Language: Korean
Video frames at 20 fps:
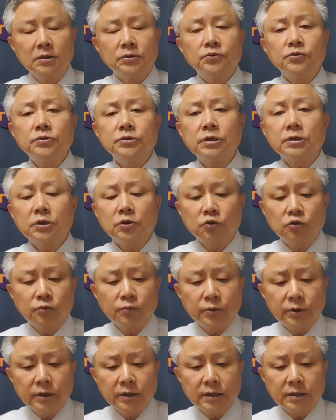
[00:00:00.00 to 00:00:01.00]
윤석열
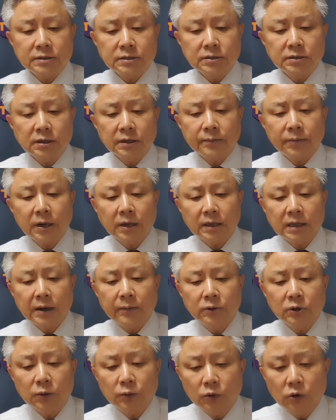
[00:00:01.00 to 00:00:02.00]
후보에 대해서는 특별한
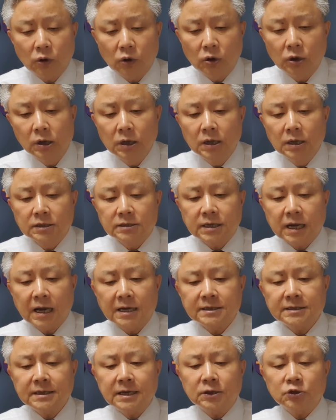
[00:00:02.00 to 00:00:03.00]
답은 없고
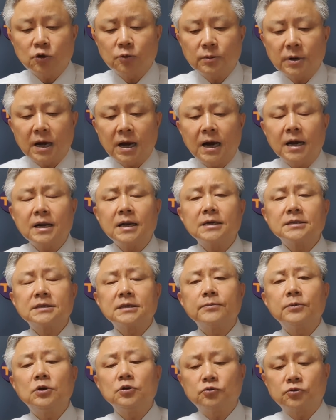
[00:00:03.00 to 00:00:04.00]
사전에 좀
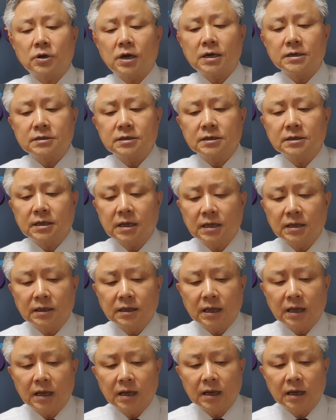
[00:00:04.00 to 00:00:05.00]
알았으면 좋았을
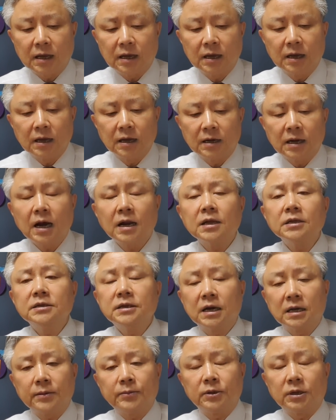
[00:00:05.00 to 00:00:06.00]
텐데 라는
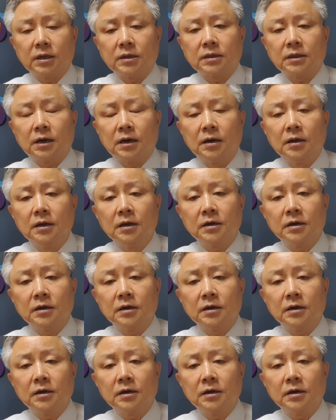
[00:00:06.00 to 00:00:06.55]
이야기만 했다.